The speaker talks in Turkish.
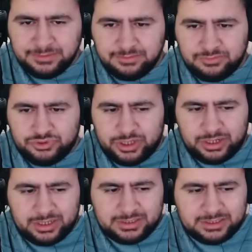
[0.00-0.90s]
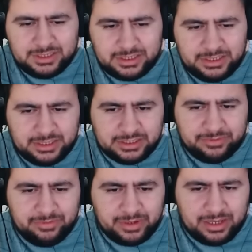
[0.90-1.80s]
Buradan gazlasak gideriz
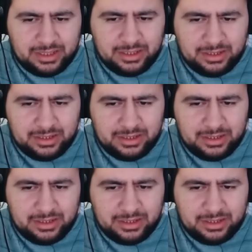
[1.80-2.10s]
gibime geldi.